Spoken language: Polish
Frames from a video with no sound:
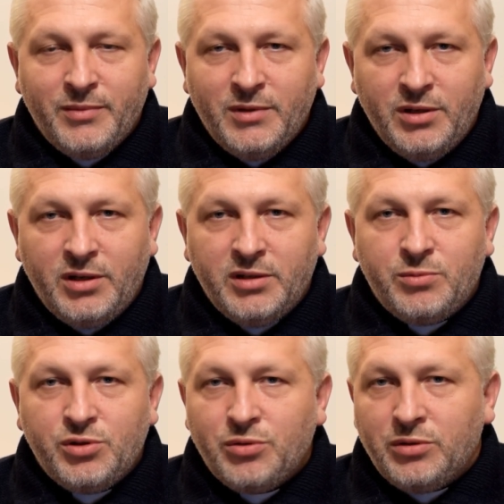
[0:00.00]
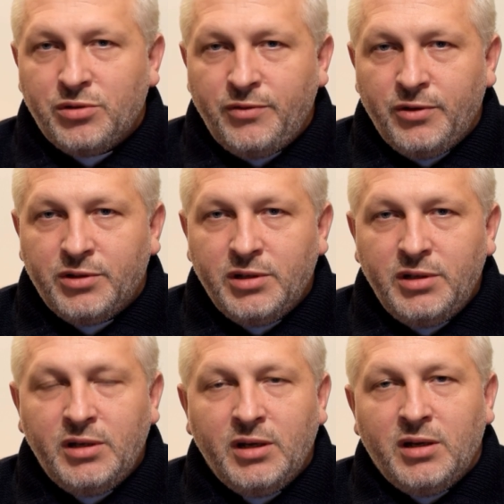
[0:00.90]
I kiedy przyszła do
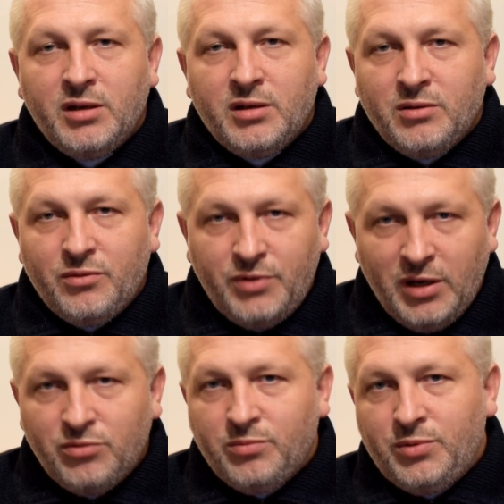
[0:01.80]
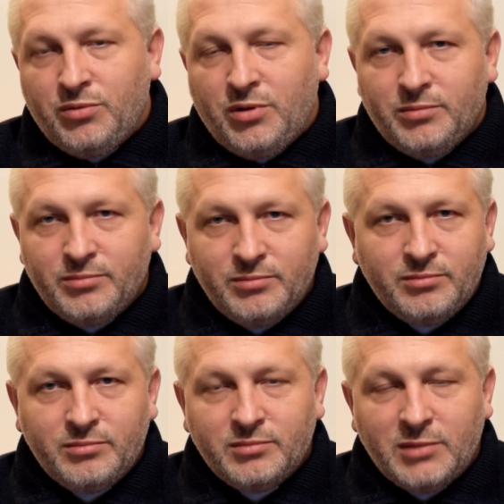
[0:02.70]
świątyni, wielu było,
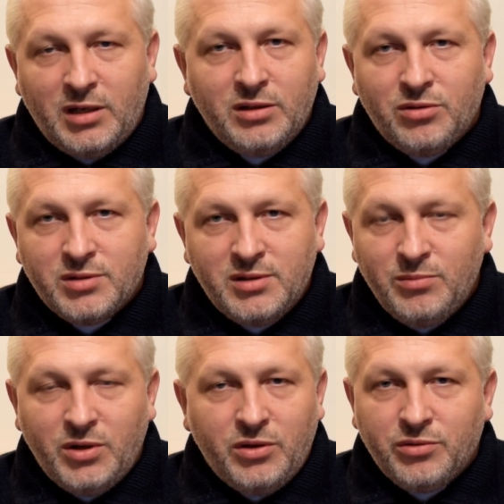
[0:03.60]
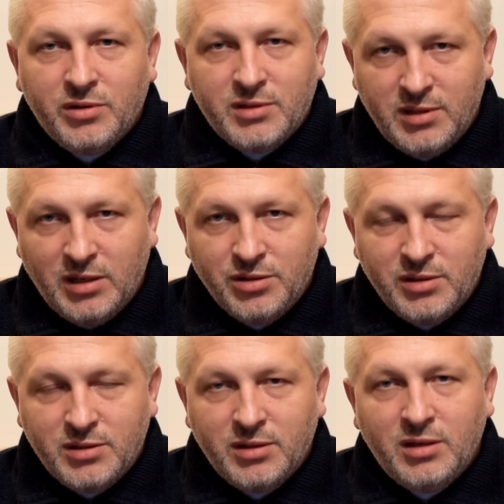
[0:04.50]
ale tylko Symeon,
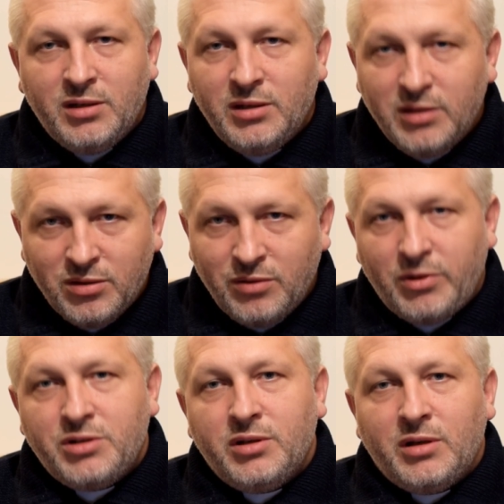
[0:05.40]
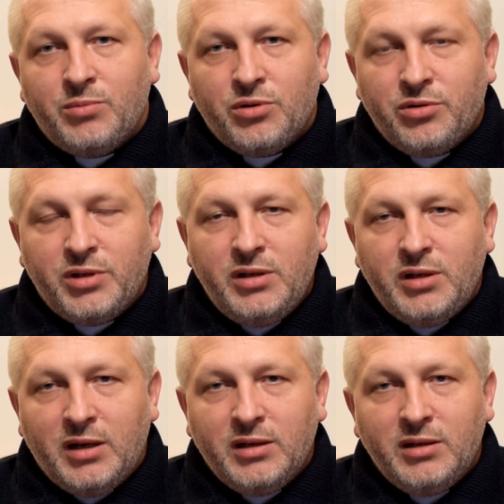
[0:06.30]
starzec, i tylko właśnie ta prorokini
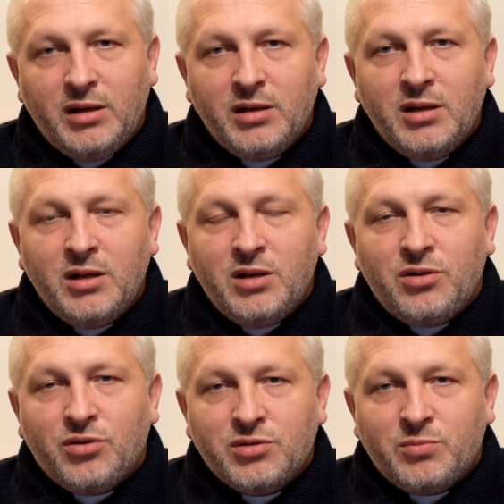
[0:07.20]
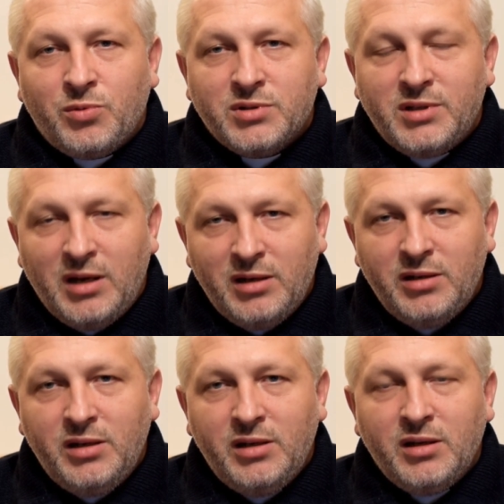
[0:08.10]
Anna
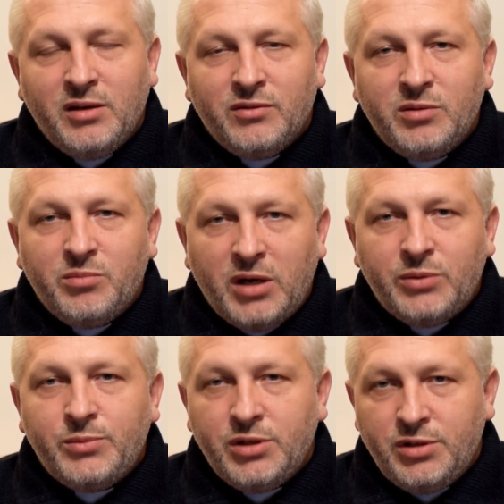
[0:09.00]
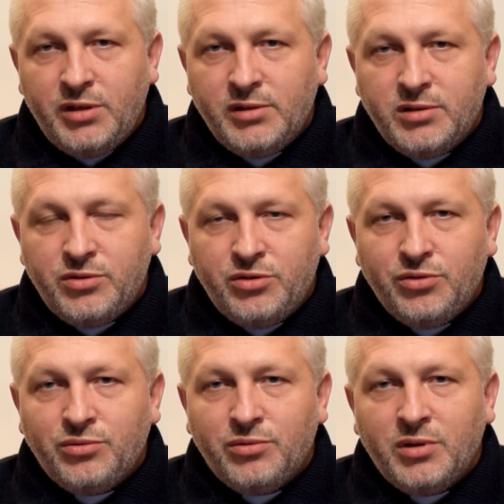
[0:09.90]
rozpoznali w tym małym
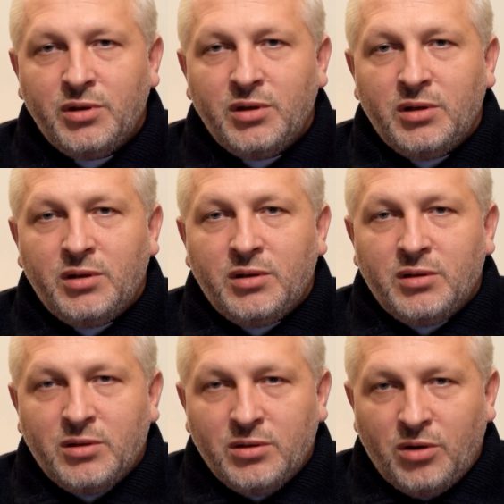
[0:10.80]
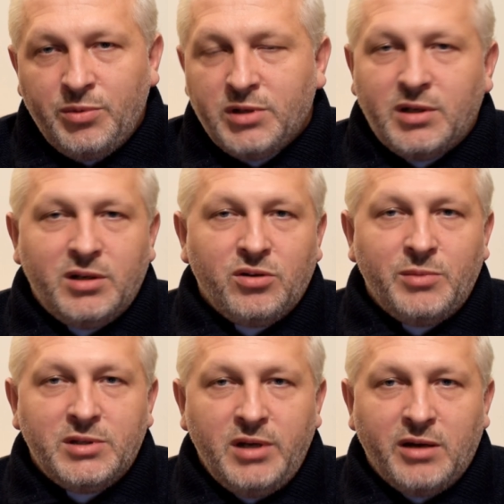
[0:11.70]
dziecięciu obiecanego
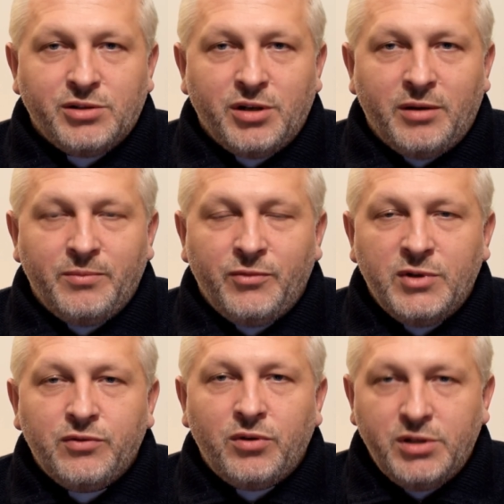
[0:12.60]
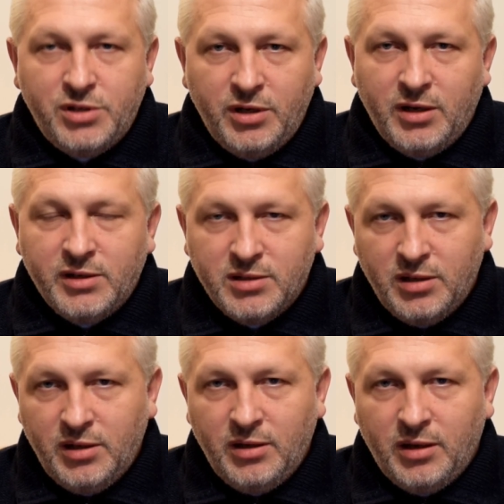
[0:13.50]
Mesjasza, wyzwoliciela
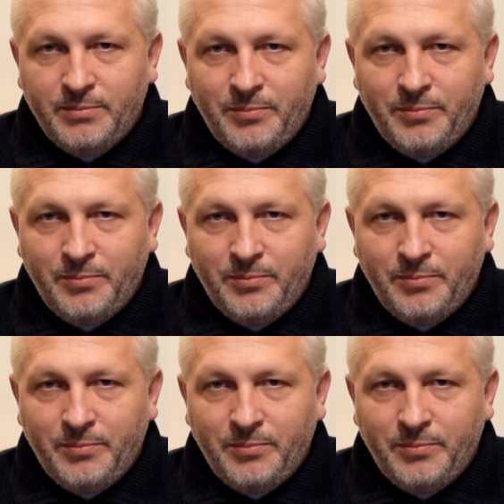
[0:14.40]
Izraela.